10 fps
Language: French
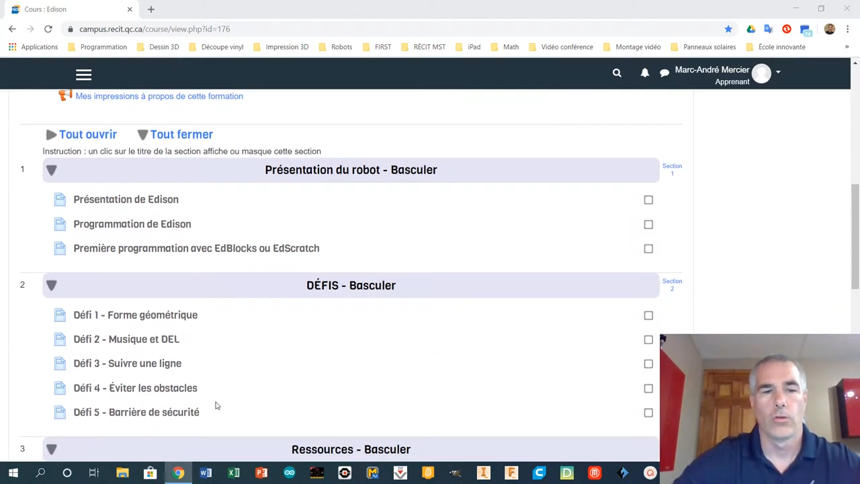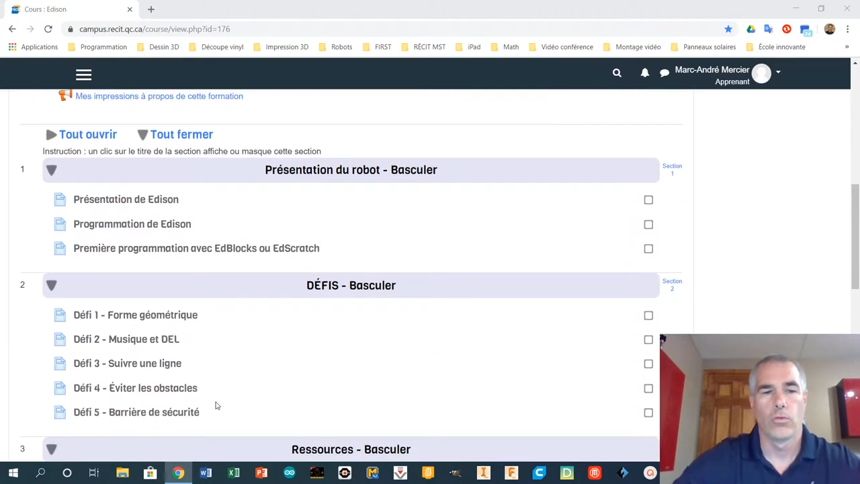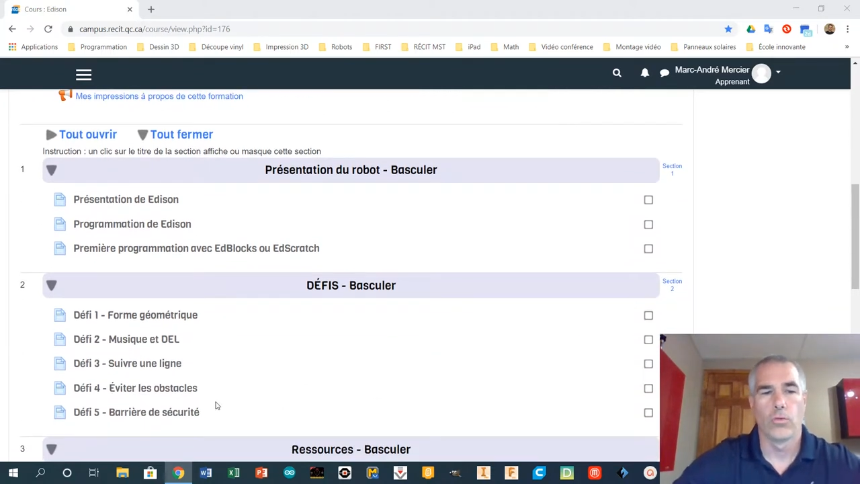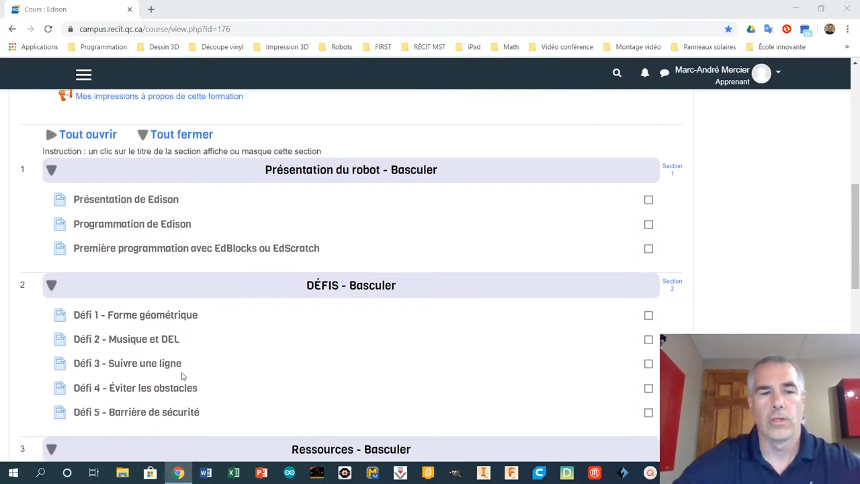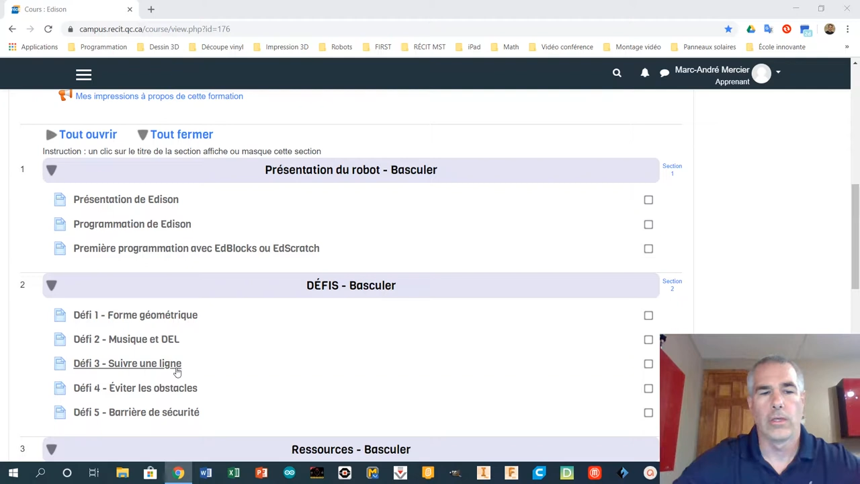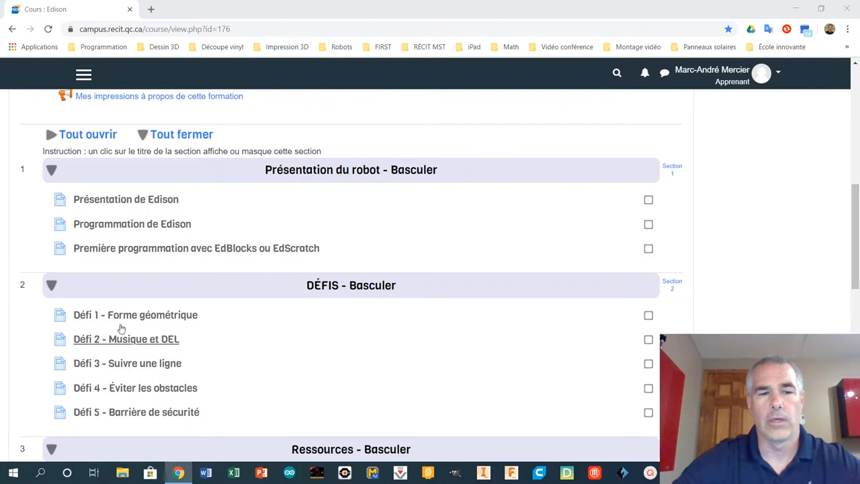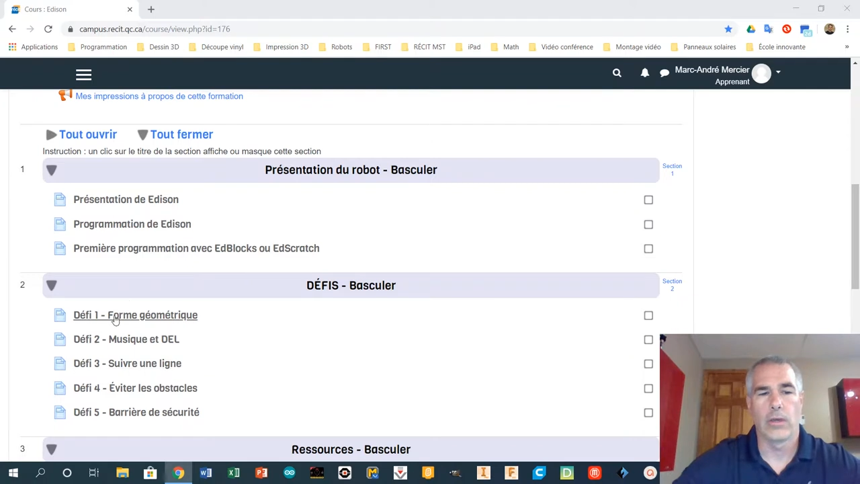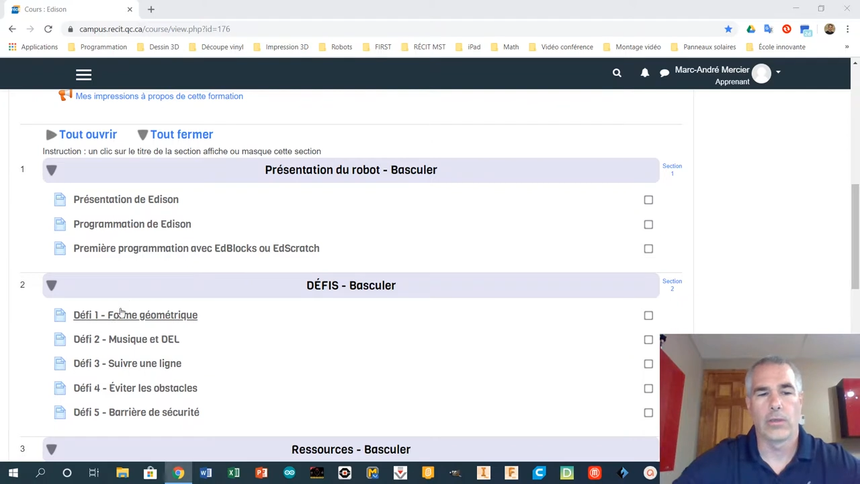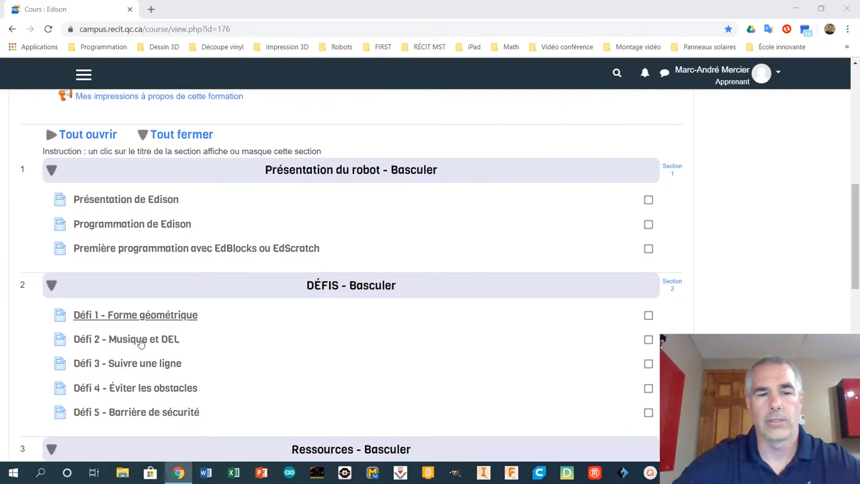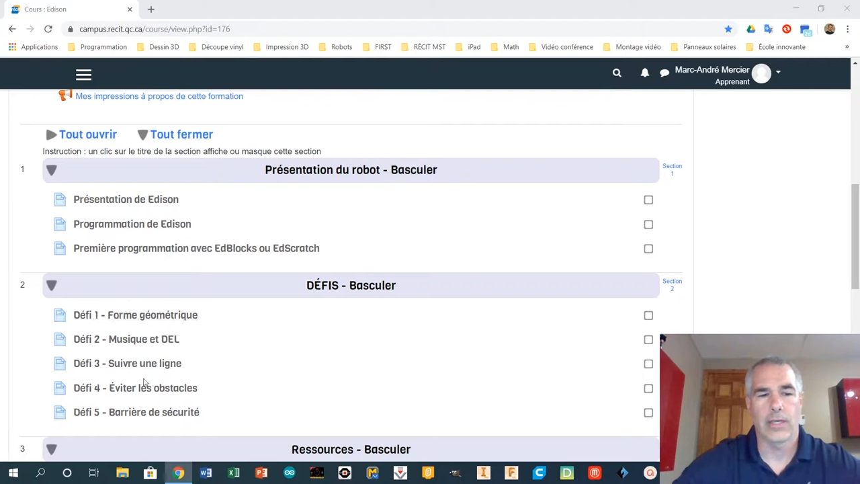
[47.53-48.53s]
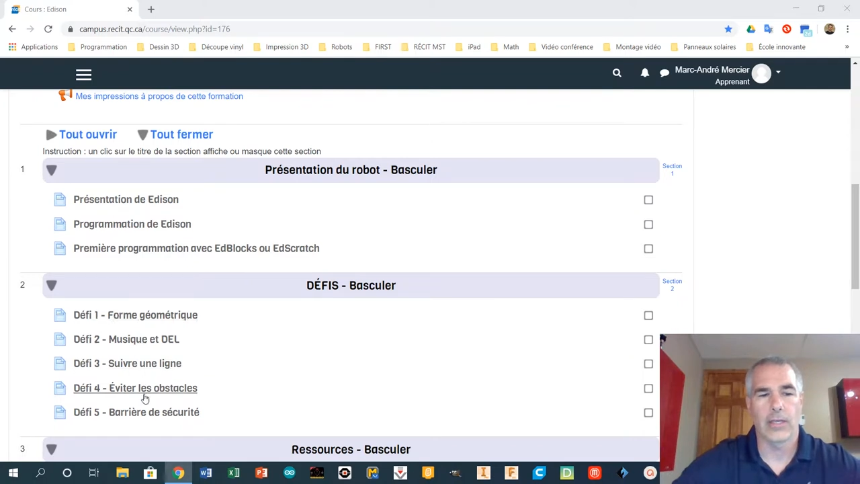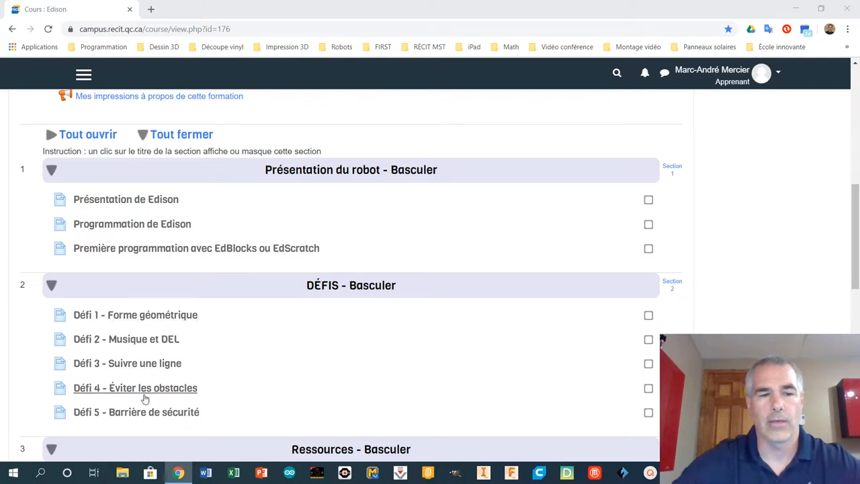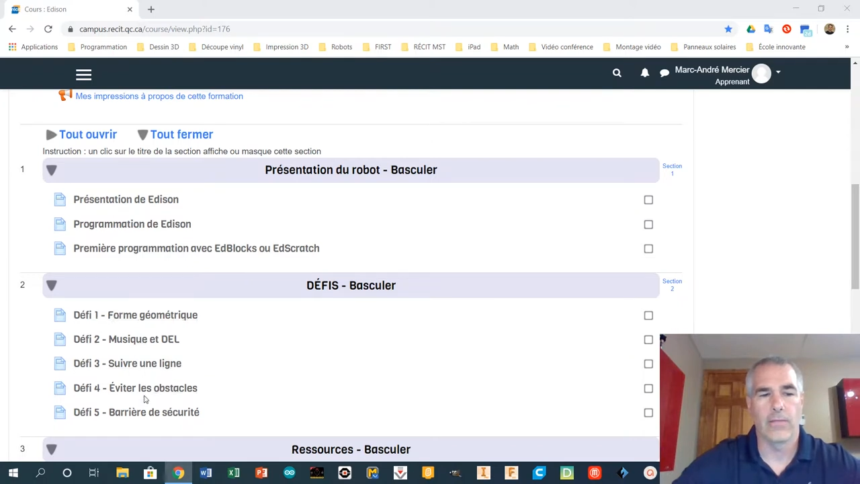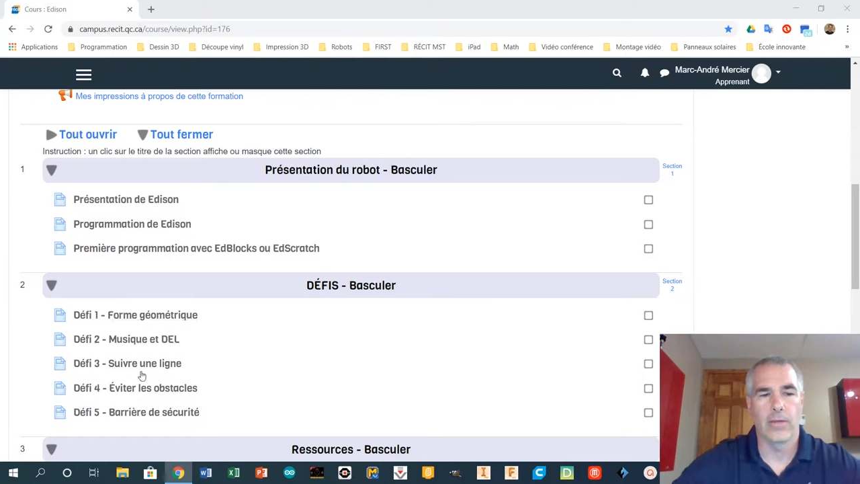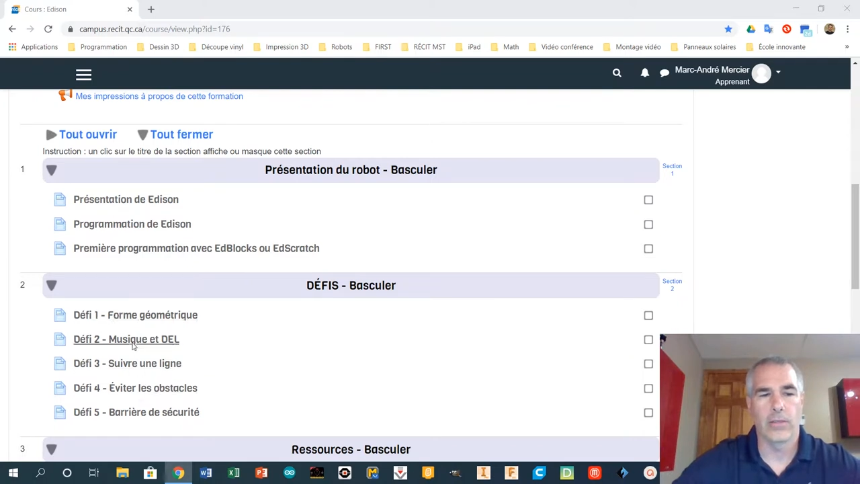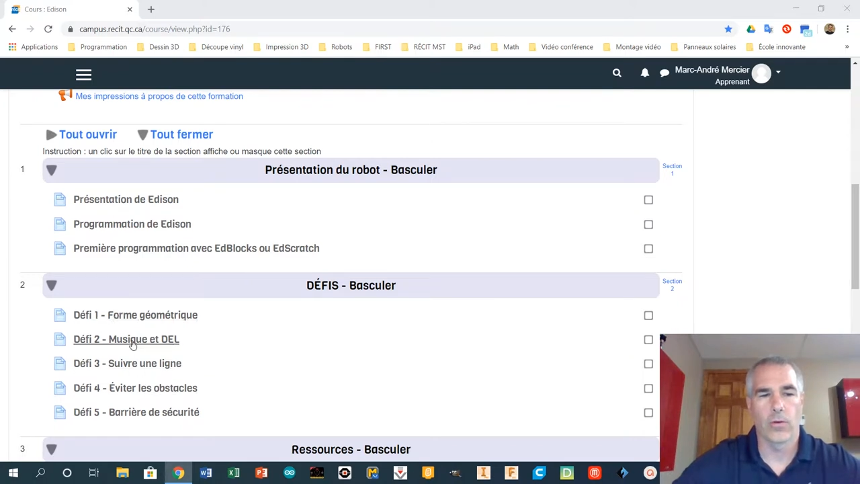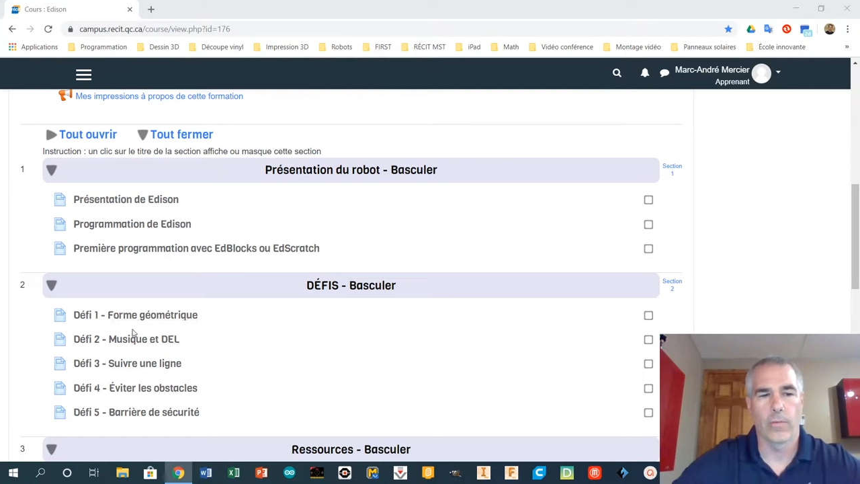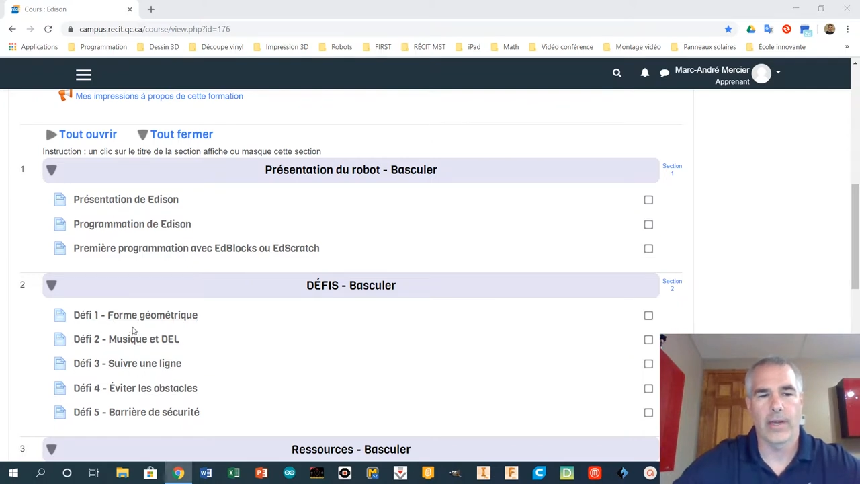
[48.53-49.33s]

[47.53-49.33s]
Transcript: tous les cinq défis qui sont